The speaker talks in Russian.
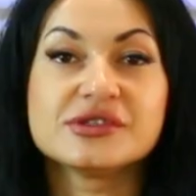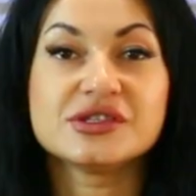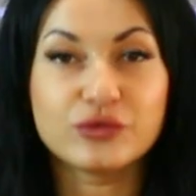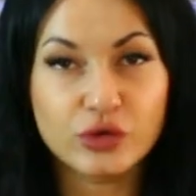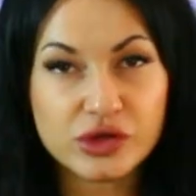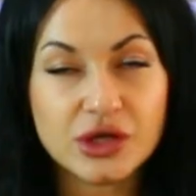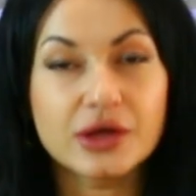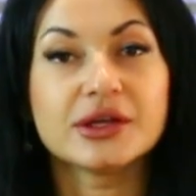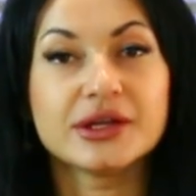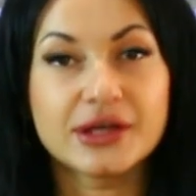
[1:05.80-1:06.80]

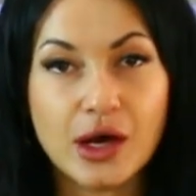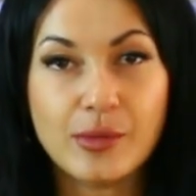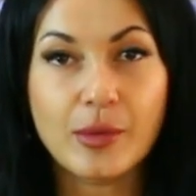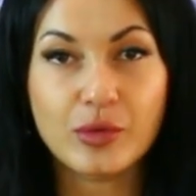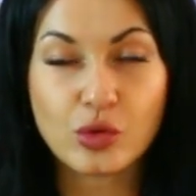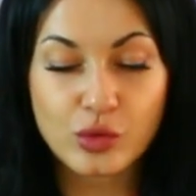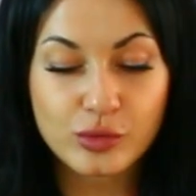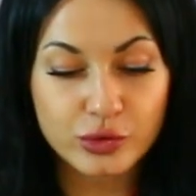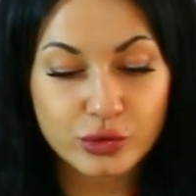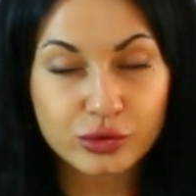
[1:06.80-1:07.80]
Сегодня я
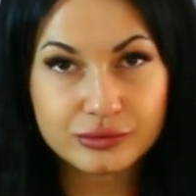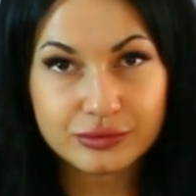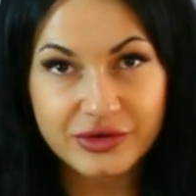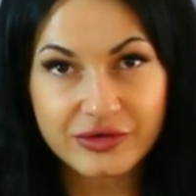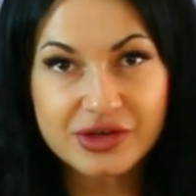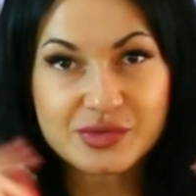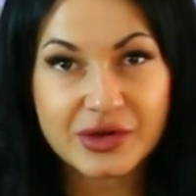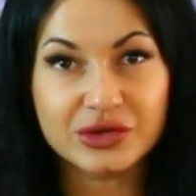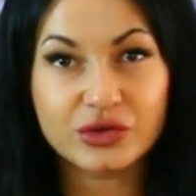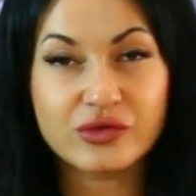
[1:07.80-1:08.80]
попробую при вас
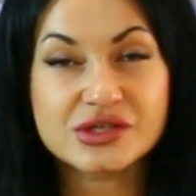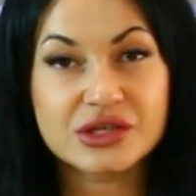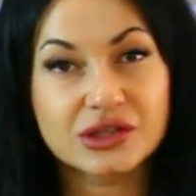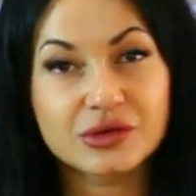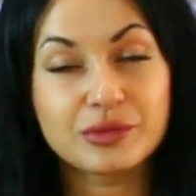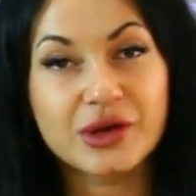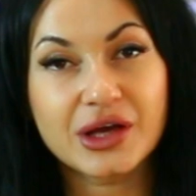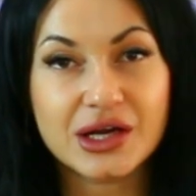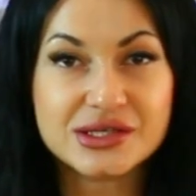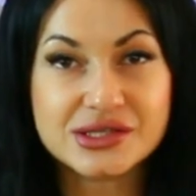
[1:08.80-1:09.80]
приготовить этот
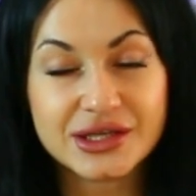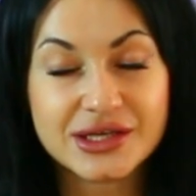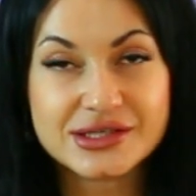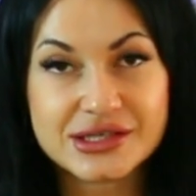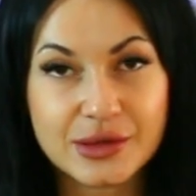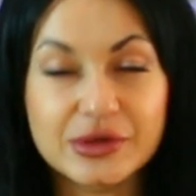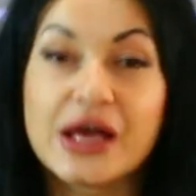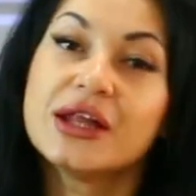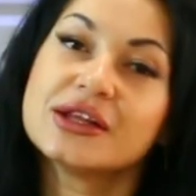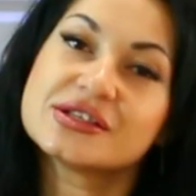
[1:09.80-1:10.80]
прекрасный рецепт.
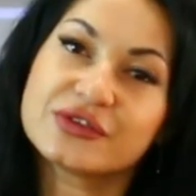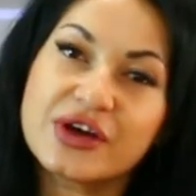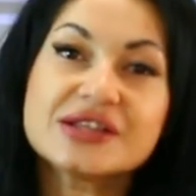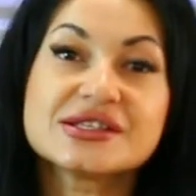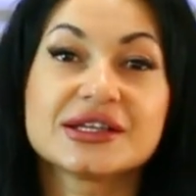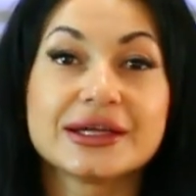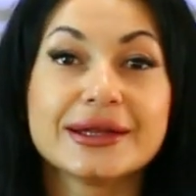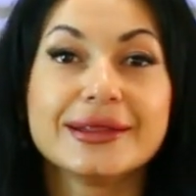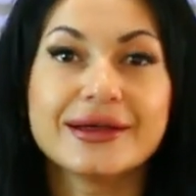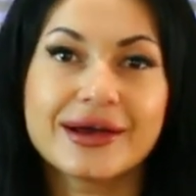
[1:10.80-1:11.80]
Называется это
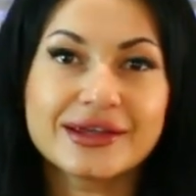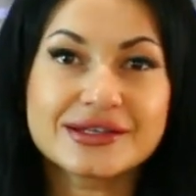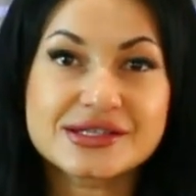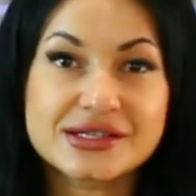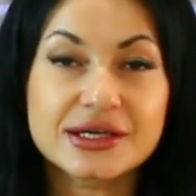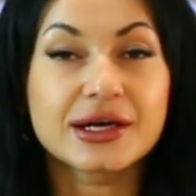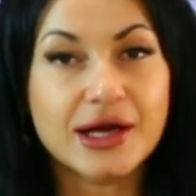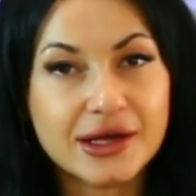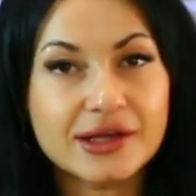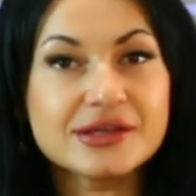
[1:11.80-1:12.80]
наггетсы,
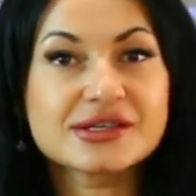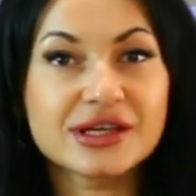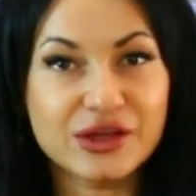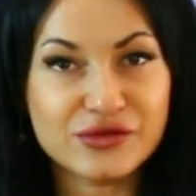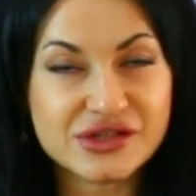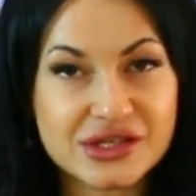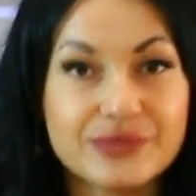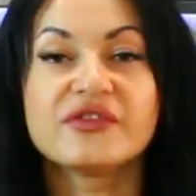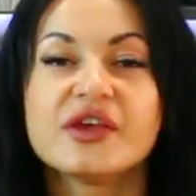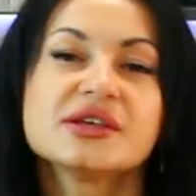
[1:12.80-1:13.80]
как из KFC.
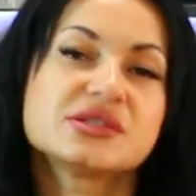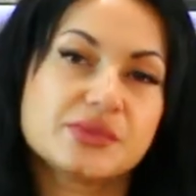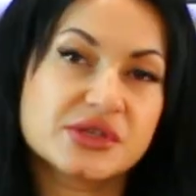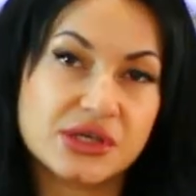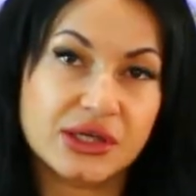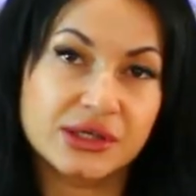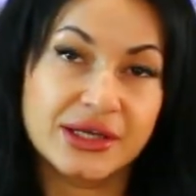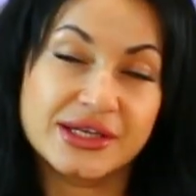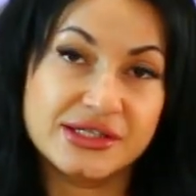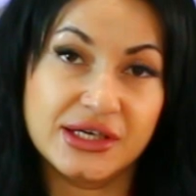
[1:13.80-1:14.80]
Весь список
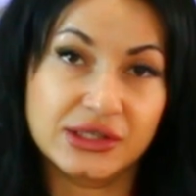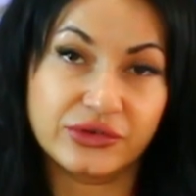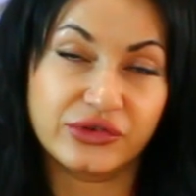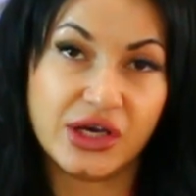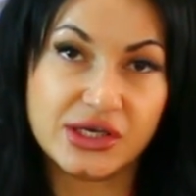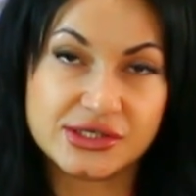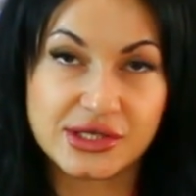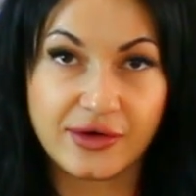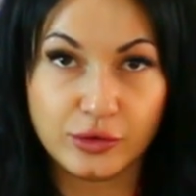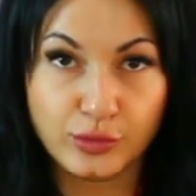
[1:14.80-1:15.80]
ингредиентов я
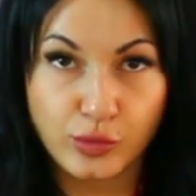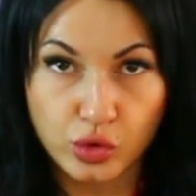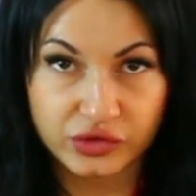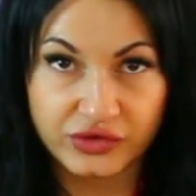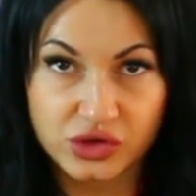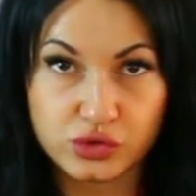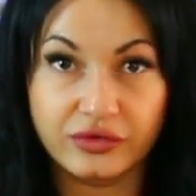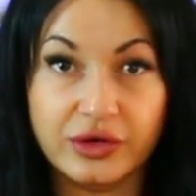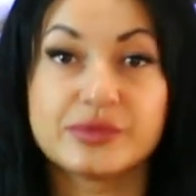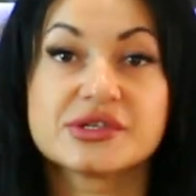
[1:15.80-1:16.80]
оставлю под видео
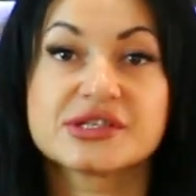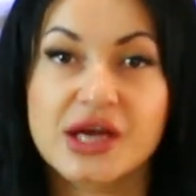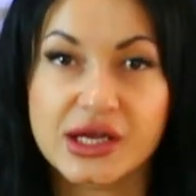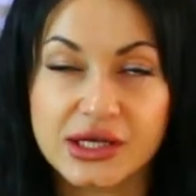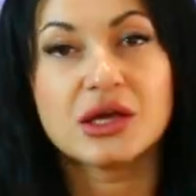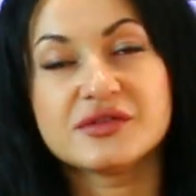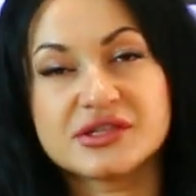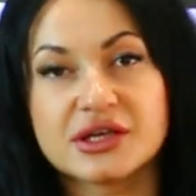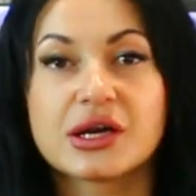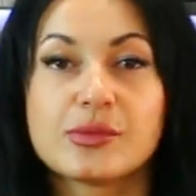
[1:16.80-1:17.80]
в описании и
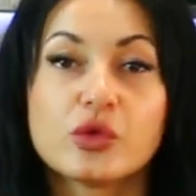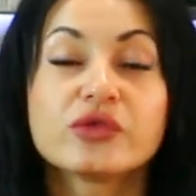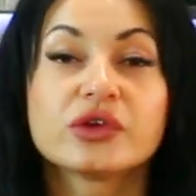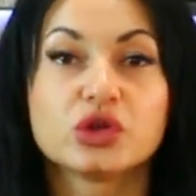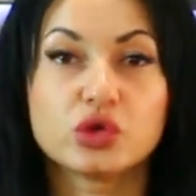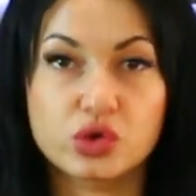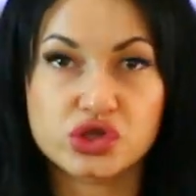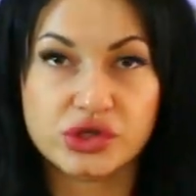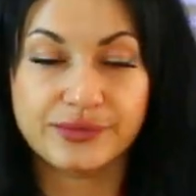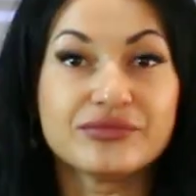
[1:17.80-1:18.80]
все граммовки
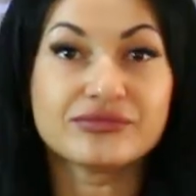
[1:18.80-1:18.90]
тоже.